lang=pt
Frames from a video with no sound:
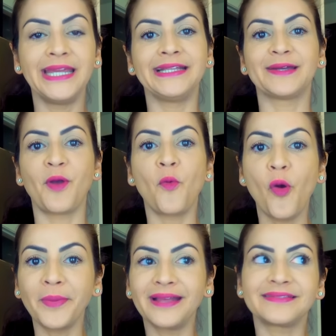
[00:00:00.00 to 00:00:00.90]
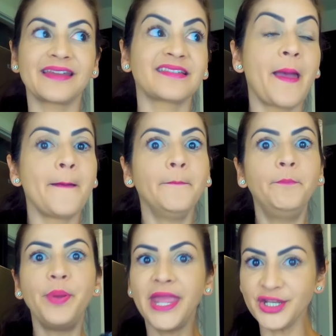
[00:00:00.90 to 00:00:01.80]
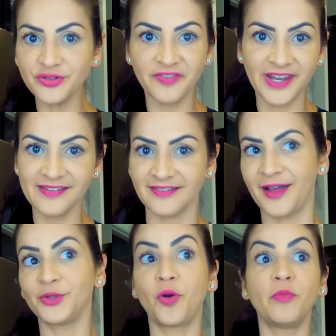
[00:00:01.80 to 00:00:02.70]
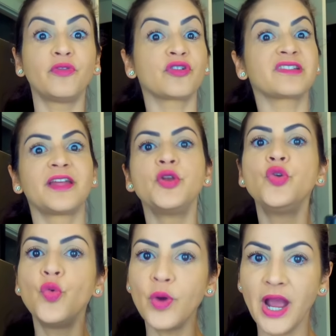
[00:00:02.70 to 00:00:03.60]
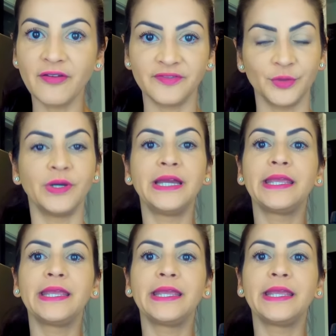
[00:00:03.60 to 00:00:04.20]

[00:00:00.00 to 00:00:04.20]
Então é um ômega 3 bem diferenciado, como você nunca viu.